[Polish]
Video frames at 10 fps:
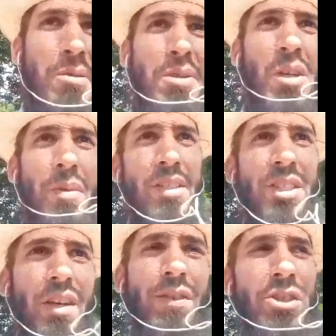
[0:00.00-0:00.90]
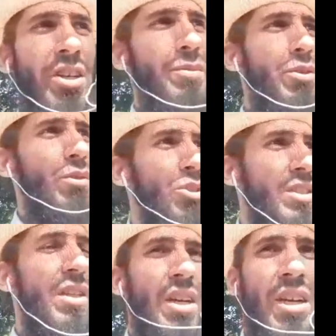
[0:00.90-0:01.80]
zrobię dzisiaj wieczorem tą
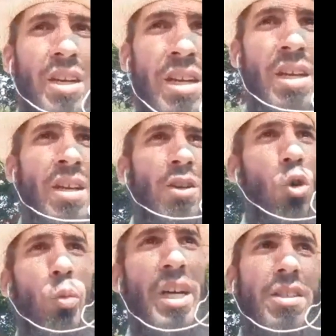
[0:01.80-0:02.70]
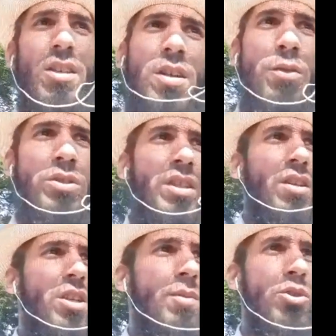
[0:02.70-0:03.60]
audycję lub jak tylko wrócę do
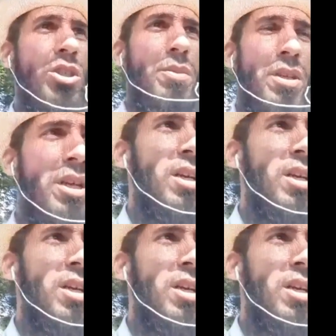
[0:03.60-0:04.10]
domu, żeby